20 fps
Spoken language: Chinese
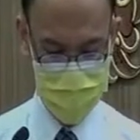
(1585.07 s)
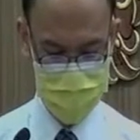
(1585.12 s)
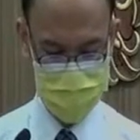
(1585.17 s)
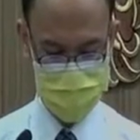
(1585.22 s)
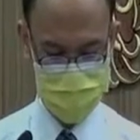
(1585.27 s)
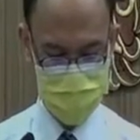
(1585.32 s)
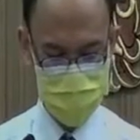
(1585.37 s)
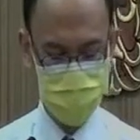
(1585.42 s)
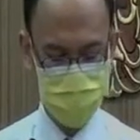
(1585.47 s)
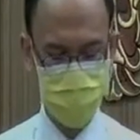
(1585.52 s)

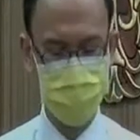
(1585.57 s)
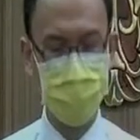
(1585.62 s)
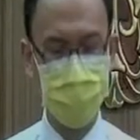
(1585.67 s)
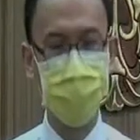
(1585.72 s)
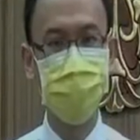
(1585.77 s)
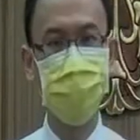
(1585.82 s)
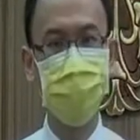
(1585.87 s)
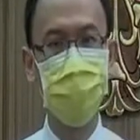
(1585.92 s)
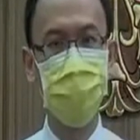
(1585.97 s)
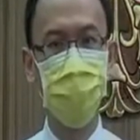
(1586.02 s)
这种
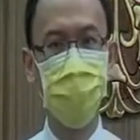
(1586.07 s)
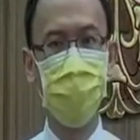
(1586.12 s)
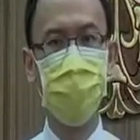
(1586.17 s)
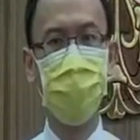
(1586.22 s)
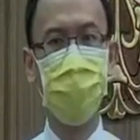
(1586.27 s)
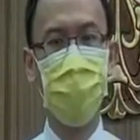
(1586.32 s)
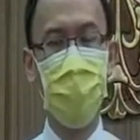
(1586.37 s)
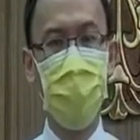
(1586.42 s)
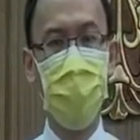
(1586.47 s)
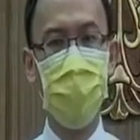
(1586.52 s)
人为
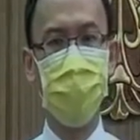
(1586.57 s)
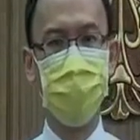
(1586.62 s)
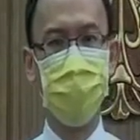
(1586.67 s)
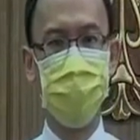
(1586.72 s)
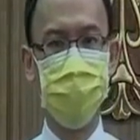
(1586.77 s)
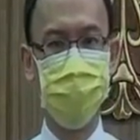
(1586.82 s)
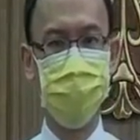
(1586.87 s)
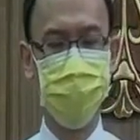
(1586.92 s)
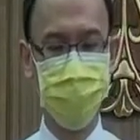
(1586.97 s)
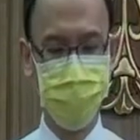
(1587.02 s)
了爱
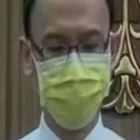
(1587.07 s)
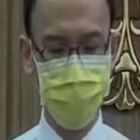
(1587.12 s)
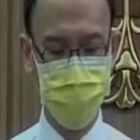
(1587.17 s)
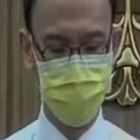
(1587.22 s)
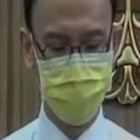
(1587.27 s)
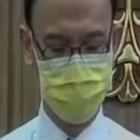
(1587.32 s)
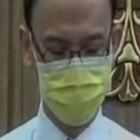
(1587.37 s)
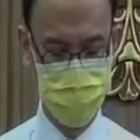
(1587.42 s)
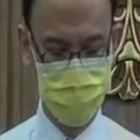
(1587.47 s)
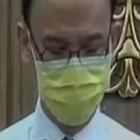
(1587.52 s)
而付
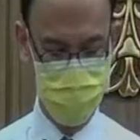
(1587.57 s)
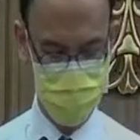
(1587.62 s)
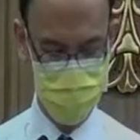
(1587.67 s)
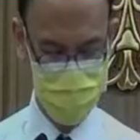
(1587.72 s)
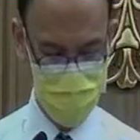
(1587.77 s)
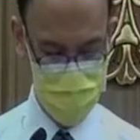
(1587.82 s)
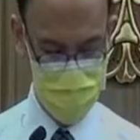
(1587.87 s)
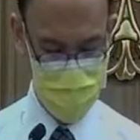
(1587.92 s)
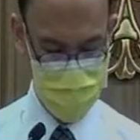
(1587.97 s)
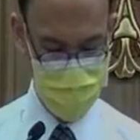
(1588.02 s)
出，
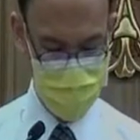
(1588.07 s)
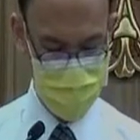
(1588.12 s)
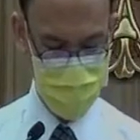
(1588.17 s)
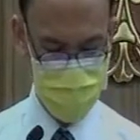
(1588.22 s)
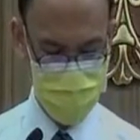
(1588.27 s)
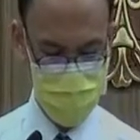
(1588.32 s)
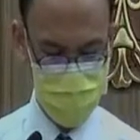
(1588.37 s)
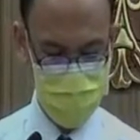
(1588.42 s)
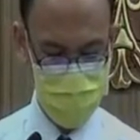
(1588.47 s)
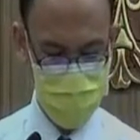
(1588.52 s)

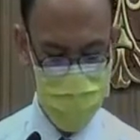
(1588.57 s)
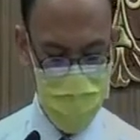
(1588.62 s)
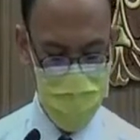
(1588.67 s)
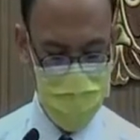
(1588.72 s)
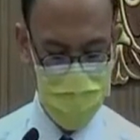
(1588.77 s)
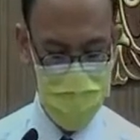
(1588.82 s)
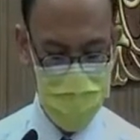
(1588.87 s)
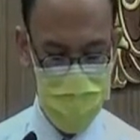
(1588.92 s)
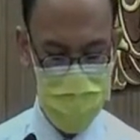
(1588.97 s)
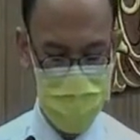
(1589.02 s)
不
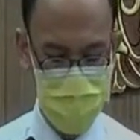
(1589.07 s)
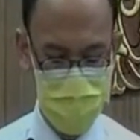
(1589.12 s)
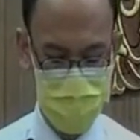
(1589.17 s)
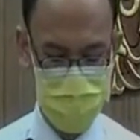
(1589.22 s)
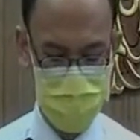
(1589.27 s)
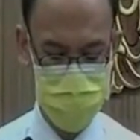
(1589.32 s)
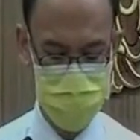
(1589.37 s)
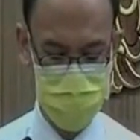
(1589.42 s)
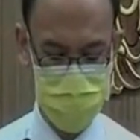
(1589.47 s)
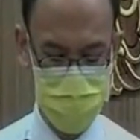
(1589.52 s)
愿意。
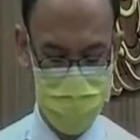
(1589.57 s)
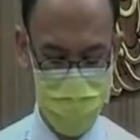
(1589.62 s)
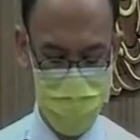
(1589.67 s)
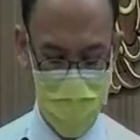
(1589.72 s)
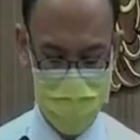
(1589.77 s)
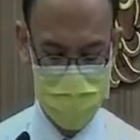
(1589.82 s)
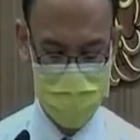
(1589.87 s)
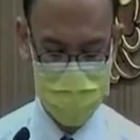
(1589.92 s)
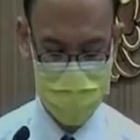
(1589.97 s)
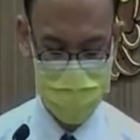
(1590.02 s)
去
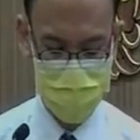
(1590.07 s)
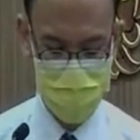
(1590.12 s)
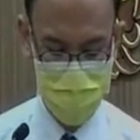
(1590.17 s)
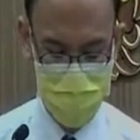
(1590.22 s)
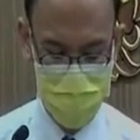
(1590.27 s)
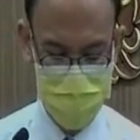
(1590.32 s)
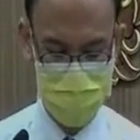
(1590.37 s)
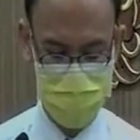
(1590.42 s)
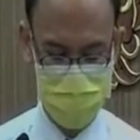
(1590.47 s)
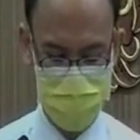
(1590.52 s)
把这样的
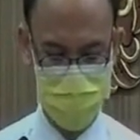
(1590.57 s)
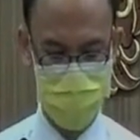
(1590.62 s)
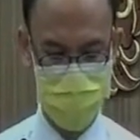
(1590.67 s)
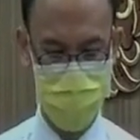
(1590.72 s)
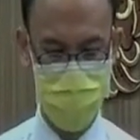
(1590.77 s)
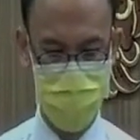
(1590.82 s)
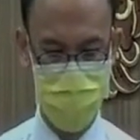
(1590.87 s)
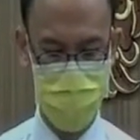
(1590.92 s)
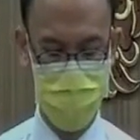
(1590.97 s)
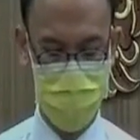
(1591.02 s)
疫情
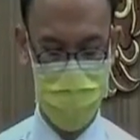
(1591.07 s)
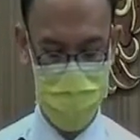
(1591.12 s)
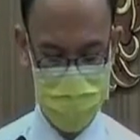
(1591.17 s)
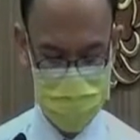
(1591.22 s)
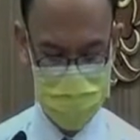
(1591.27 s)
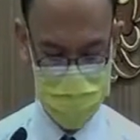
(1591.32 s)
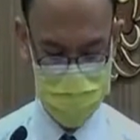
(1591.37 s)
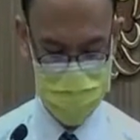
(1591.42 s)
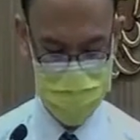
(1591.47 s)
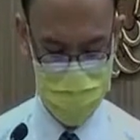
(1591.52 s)
感
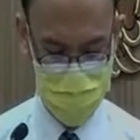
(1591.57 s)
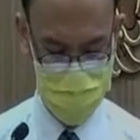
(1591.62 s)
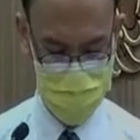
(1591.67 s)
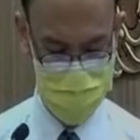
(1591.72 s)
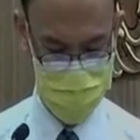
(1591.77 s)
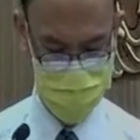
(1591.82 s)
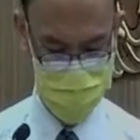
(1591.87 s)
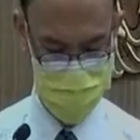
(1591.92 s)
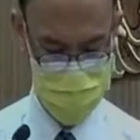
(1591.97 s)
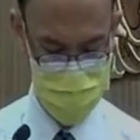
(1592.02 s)
染别
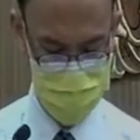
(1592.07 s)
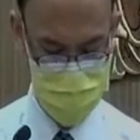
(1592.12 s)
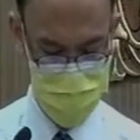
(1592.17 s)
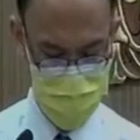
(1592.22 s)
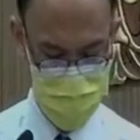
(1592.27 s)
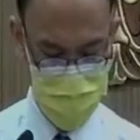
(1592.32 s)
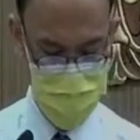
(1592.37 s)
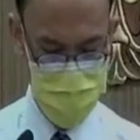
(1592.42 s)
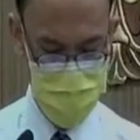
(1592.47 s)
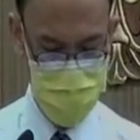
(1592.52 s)
人，
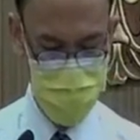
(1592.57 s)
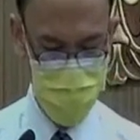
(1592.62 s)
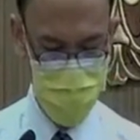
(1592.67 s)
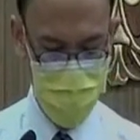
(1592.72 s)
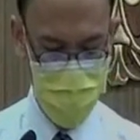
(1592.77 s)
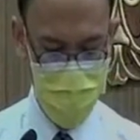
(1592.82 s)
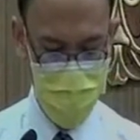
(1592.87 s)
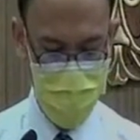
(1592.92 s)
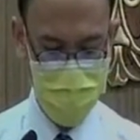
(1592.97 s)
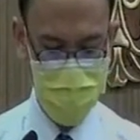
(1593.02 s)

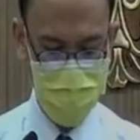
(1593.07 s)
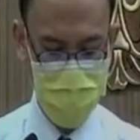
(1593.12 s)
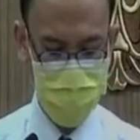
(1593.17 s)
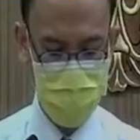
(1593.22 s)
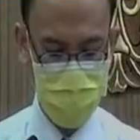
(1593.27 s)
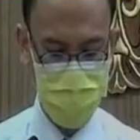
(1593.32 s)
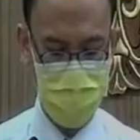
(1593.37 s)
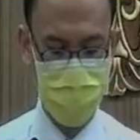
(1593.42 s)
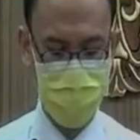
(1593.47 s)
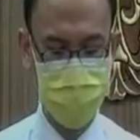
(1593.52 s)
为爱宁
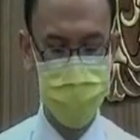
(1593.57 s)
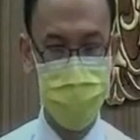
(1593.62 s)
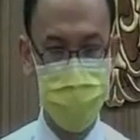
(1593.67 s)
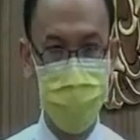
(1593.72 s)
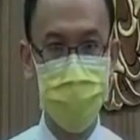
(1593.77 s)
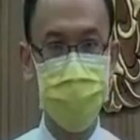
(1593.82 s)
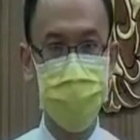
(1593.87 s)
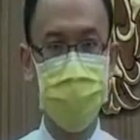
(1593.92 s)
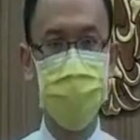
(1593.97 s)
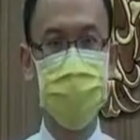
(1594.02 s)
愿来
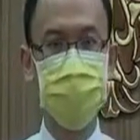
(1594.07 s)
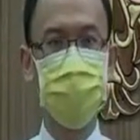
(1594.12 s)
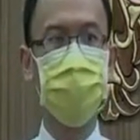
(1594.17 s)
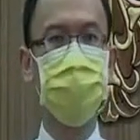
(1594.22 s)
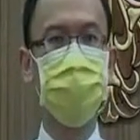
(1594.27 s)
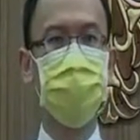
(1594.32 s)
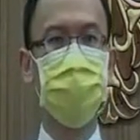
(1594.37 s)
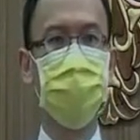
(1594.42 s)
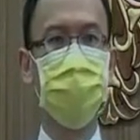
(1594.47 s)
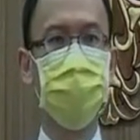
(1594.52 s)
牺牲自
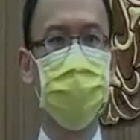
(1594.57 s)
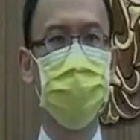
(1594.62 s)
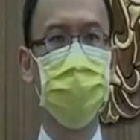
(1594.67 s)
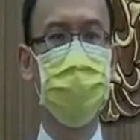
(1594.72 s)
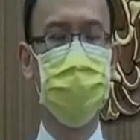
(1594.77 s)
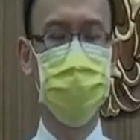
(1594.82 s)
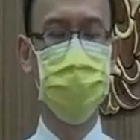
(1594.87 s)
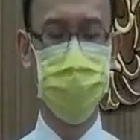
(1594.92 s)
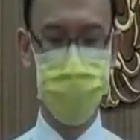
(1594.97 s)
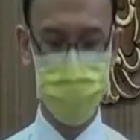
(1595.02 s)
己，
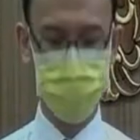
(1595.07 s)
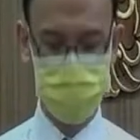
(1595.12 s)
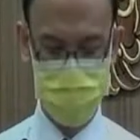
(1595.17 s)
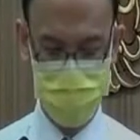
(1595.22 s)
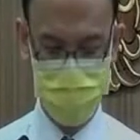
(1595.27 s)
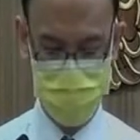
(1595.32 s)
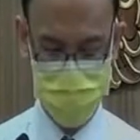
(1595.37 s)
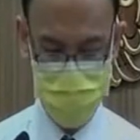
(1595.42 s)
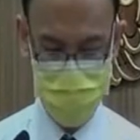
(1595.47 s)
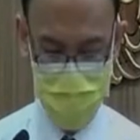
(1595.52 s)
就是
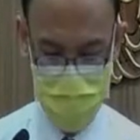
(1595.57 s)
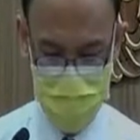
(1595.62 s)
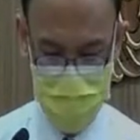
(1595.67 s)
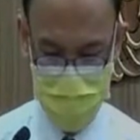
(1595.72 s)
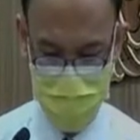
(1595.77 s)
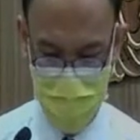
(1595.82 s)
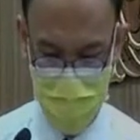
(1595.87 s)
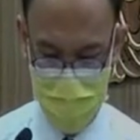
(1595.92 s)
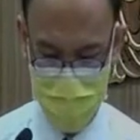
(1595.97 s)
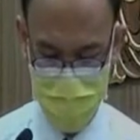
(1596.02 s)
不愿意
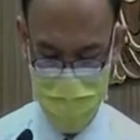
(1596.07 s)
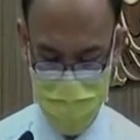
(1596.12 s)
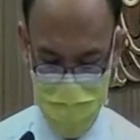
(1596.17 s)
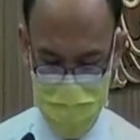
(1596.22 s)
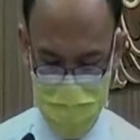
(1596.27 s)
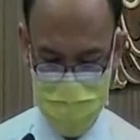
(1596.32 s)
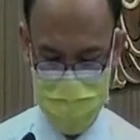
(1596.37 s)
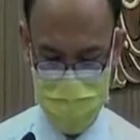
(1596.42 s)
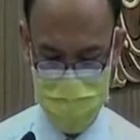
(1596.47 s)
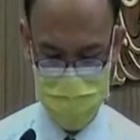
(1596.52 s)
把
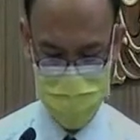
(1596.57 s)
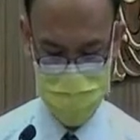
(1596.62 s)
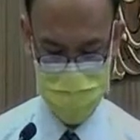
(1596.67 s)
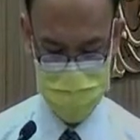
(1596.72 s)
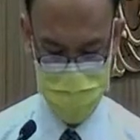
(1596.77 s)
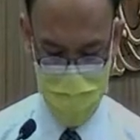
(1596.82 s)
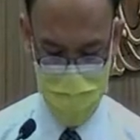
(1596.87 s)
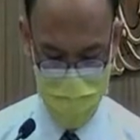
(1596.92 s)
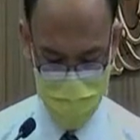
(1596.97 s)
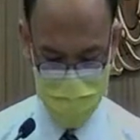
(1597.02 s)
病情
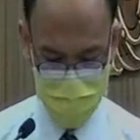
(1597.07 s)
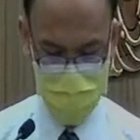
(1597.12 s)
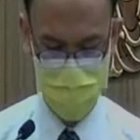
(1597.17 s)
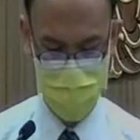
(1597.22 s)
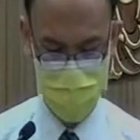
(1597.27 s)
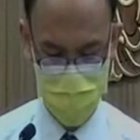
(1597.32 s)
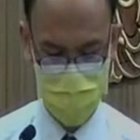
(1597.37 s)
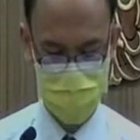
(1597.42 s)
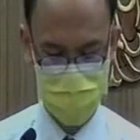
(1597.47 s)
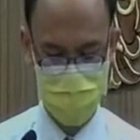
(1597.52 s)
传给
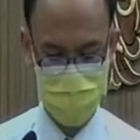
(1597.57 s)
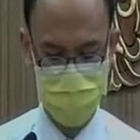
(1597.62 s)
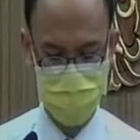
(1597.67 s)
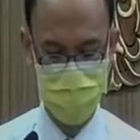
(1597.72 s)
别人。